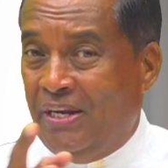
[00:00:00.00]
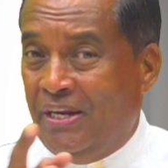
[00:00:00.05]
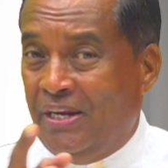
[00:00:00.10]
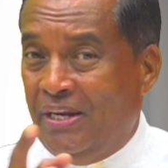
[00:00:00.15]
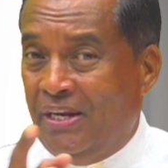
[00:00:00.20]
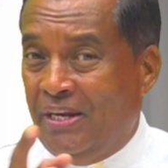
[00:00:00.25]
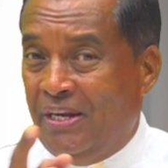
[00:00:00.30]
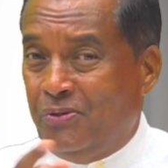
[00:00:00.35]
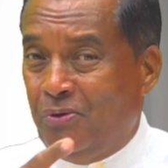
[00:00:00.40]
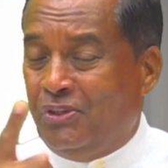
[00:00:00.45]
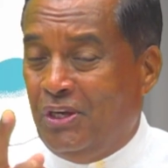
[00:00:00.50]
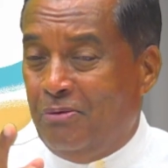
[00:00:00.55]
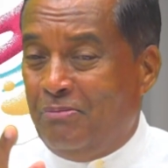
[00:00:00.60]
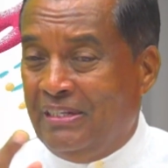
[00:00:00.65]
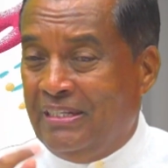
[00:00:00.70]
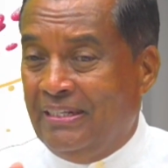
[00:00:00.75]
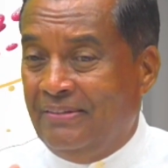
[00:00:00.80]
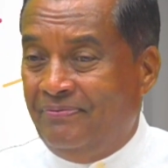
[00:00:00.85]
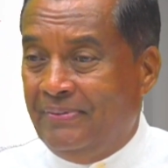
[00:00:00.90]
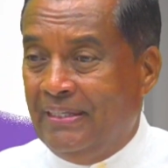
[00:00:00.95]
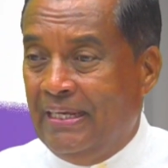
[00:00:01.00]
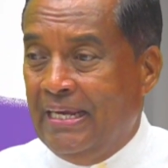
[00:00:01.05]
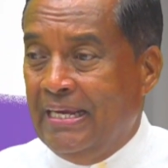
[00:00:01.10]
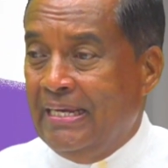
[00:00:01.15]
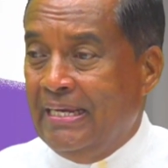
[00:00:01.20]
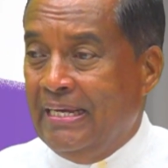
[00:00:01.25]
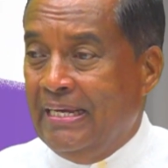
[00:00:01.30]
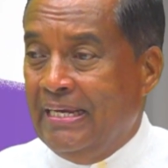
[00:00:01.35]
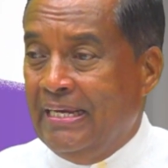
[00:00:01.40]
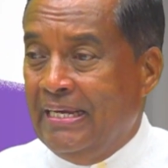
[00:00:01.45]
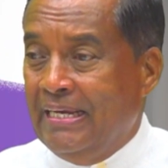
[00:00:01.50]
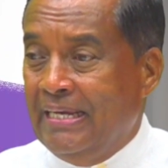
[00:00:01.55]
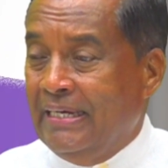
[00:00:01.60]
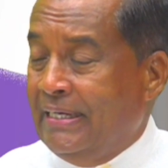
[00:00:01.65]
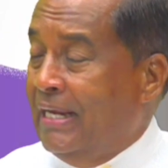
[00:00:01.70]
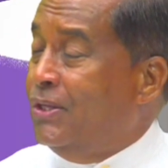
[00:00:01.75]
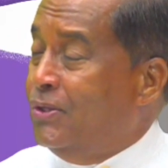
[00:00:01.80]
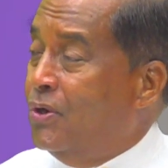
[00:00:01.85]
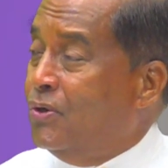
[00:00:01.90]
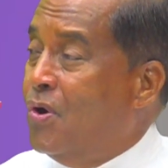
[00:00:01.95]
a tocar esos temas,
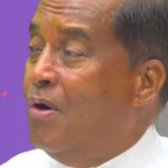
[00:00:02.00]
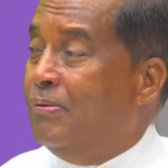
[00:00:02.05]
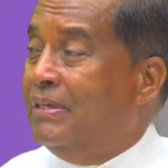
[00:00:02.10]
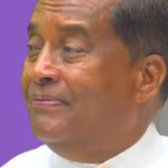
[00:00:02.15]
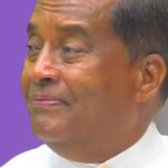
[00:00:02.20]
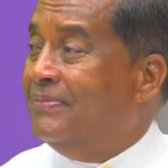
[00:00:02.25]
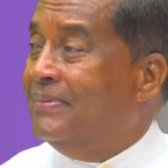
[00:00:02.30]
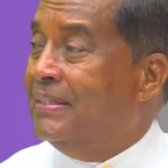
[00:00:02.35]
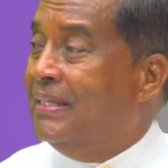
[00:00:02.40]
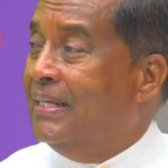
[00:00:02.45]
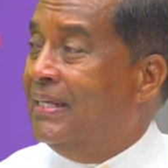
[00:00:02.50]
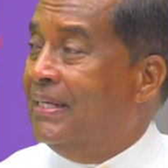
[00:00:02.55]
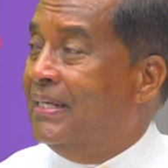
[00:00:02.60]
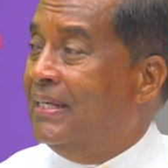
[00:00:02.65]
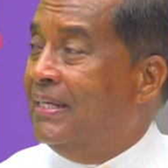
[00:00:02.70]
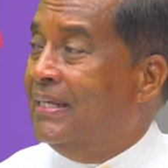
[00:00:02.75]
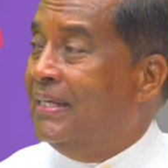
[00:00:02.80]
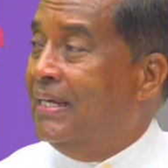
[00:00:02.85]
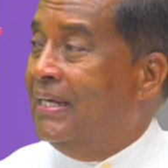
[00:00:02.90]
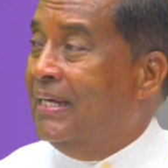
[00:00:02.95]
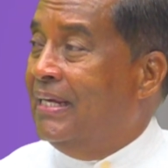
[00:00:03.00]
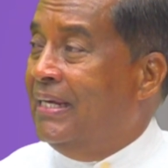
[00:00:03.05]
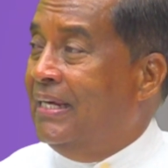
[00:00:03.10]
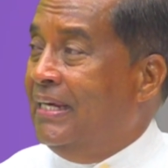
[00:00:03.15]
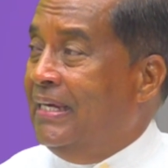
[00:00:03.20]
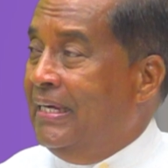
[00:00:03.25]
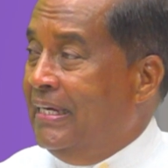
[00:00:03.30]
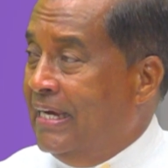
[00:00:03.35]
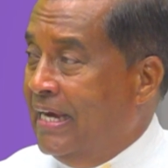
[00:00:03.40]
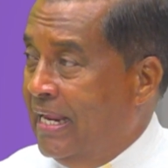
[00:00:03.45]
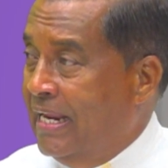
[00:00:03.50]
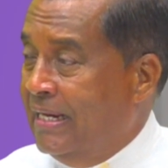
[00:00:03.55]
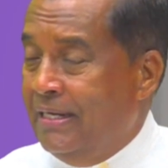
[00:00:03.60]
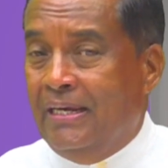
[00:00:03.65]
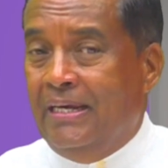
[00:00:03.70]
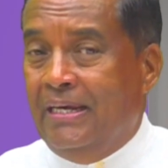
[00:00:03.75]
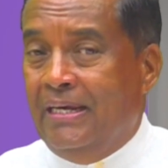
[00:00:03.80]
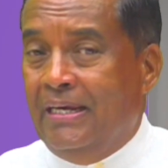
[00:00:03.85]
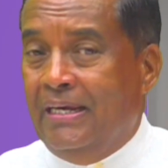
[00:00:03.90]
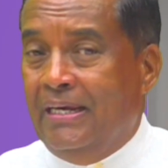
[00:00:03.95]
que le dio el COVID. Y
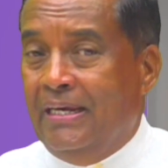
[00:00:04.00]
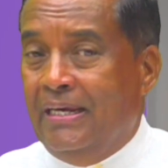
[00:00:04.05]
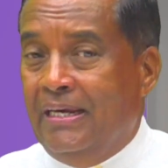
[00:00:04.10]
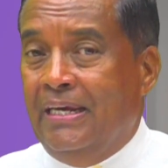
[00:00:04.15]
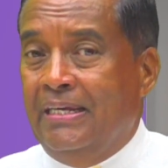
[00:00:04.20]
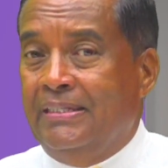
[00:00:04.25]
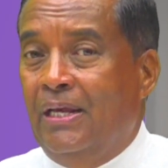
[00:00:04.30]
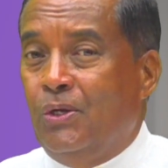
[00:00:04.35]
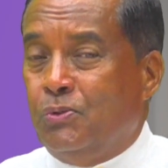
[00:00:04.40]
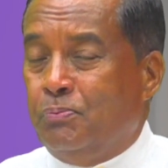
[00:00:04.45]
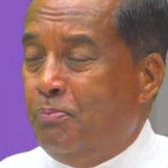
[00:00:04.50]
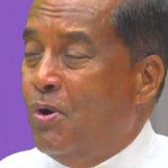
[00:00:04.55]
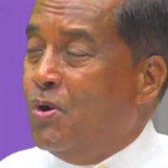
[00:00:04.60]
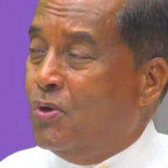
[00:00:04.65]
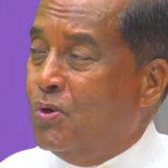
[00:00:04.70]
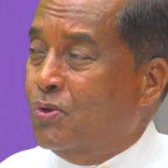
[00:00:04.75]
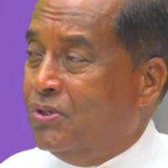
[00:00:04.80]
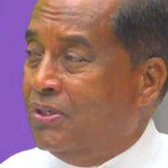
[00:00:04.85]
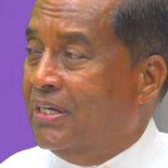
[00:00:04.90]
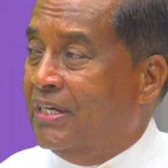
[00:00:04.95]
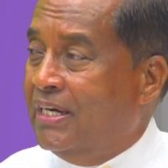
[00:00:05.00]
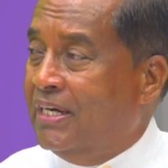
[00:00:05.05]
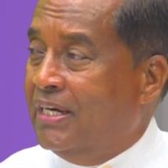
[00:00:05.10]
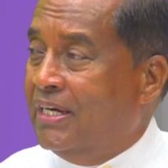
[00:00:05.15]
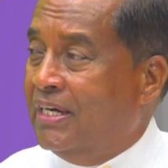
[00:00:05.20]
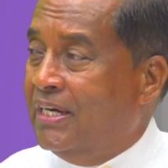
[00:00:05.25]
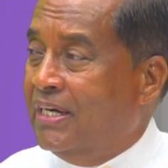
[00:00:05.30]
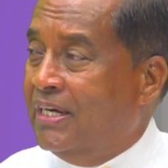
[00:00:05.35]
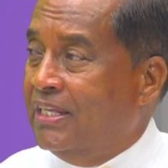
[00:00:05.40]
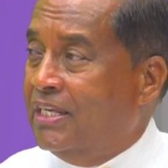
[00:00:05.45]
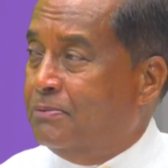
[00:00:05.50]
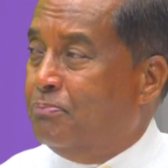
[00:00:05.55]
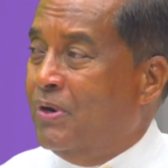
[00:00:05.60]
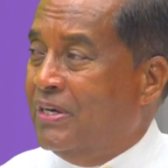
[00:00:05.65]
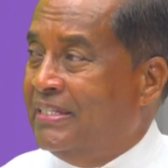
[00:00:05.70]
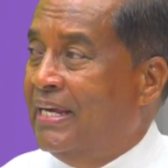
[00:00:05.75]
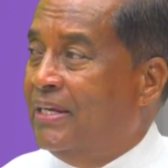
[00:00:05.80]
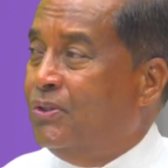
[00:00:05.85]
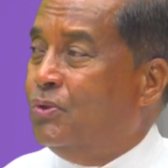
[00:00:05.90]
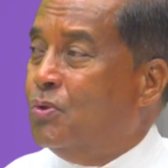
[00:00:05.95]
él es de los pocos que
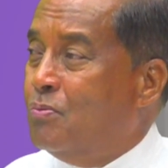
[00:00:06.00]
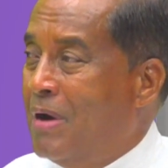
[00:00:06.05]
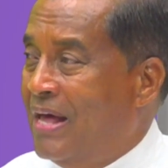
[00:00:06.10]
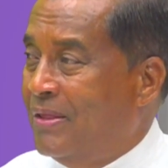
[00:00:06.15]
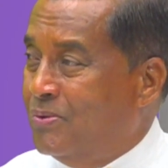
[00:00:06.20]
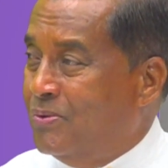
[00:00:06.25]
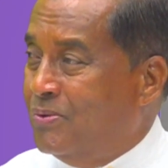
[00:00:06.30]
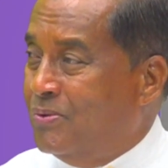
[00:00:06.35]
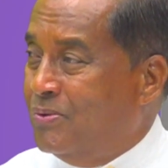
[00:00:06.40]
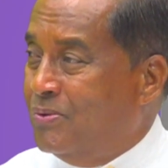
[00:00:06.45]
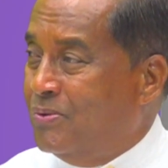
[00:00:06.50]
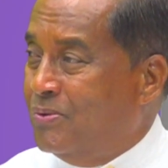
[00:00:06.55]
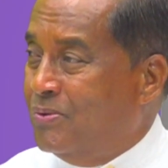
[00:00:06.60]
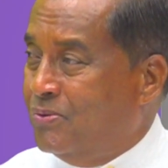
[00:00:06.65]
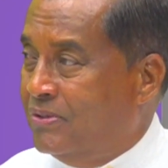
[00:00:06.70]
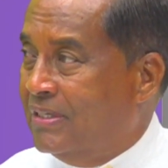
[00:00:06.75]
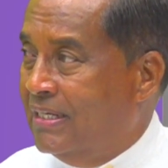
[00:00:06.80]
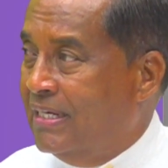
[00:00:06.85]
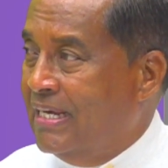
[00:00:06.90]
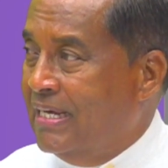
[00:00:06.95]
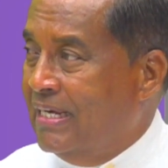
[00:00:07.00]
después de entubados